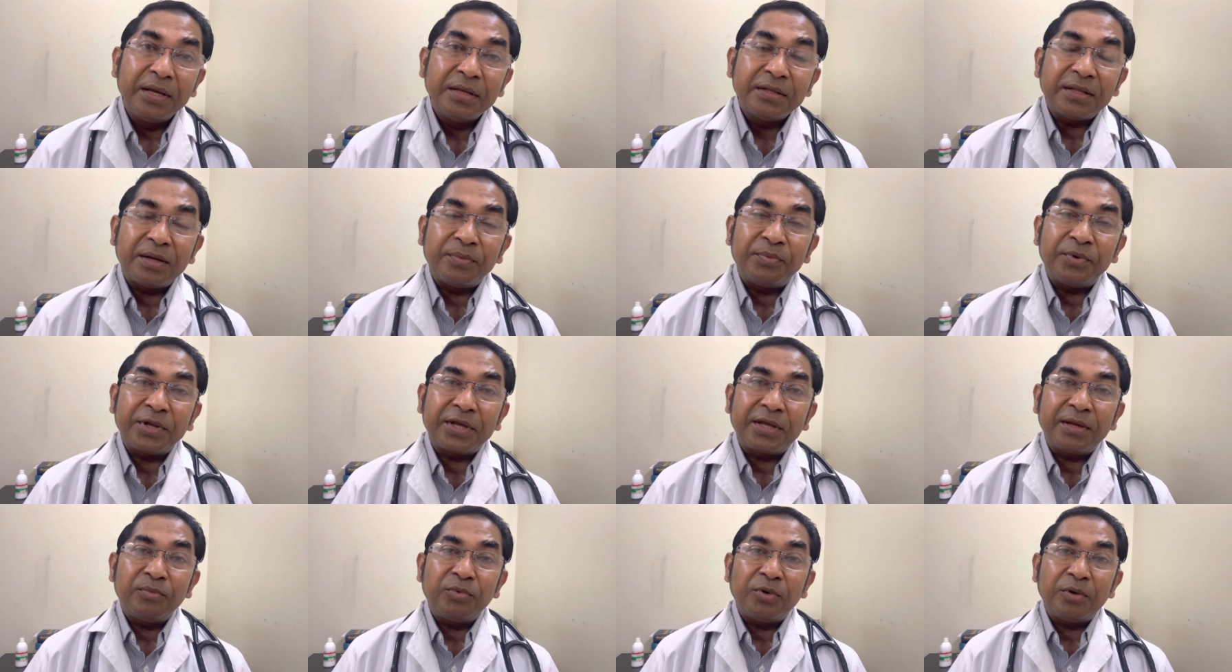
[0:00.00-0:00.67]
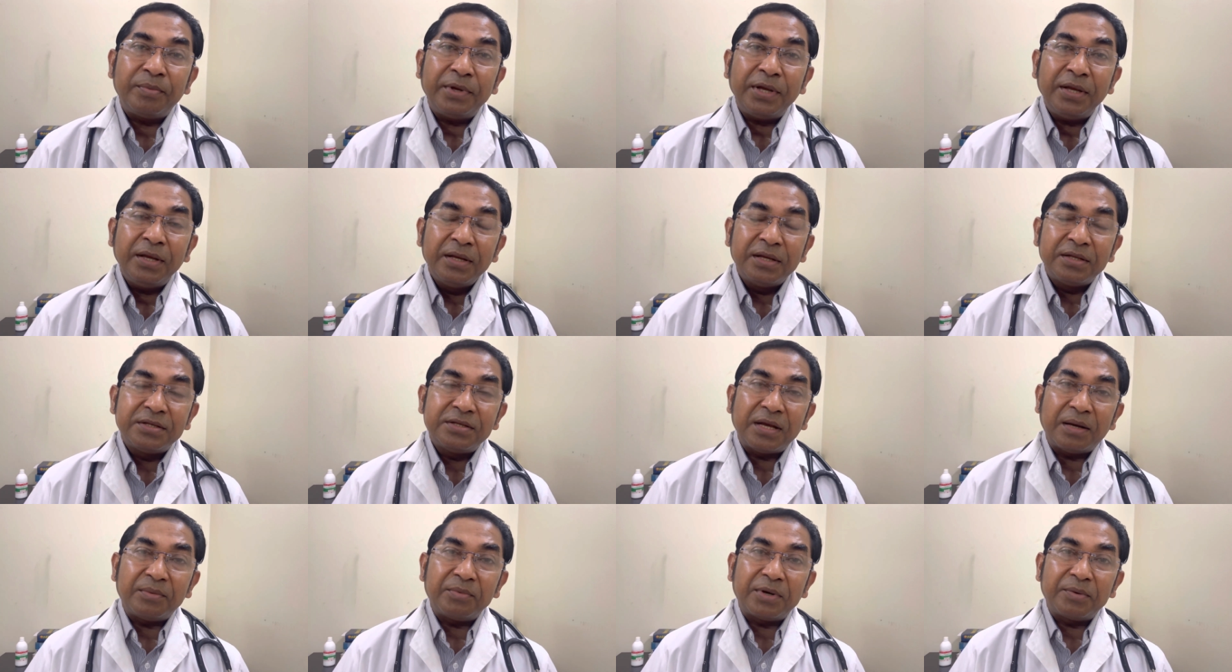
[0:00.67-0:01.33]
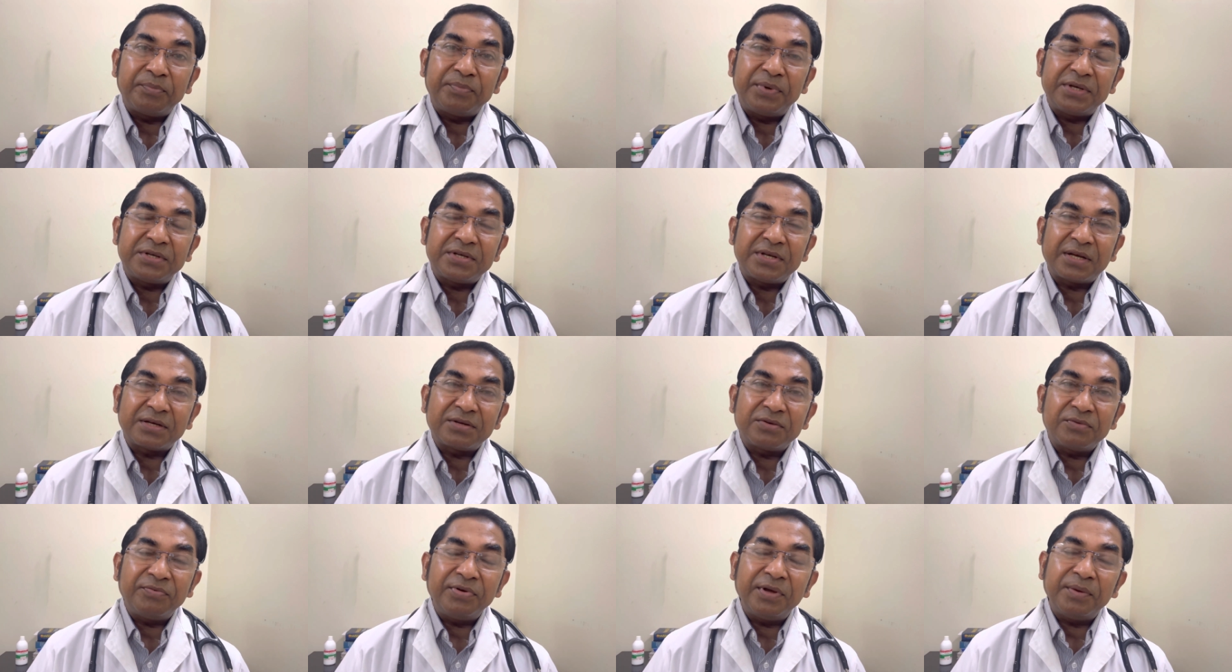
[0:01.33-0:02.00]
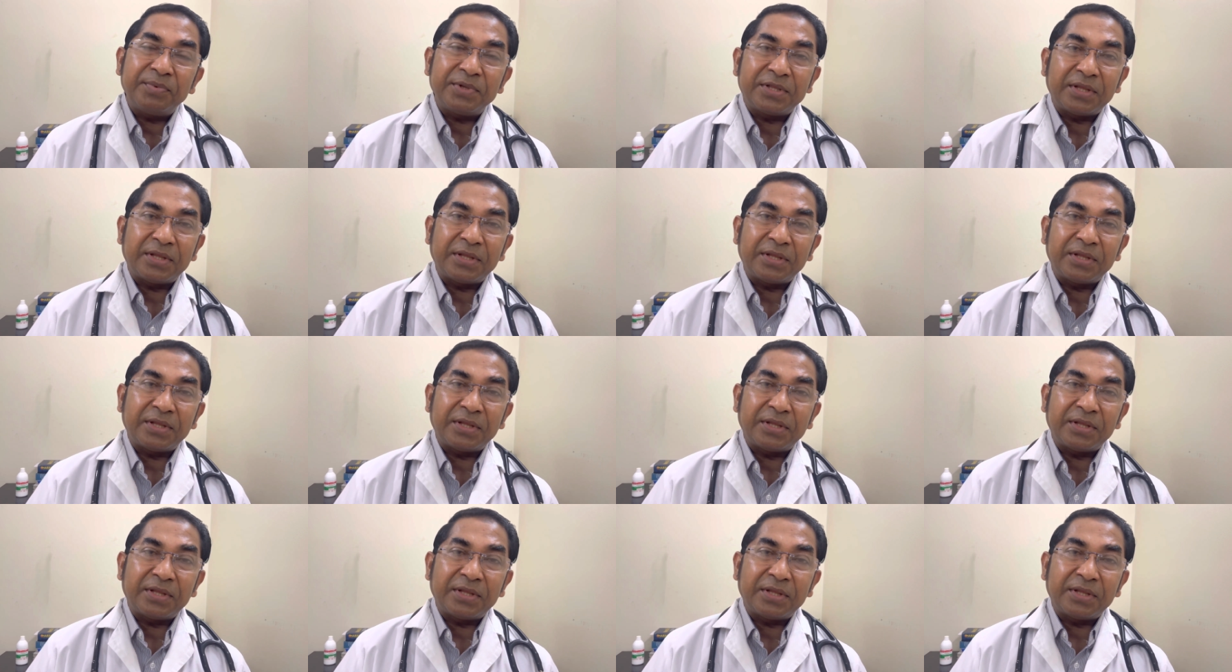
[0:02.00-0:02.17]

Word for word: তারপরে কি বলবে যে আমার পেটটা একটু ফেপে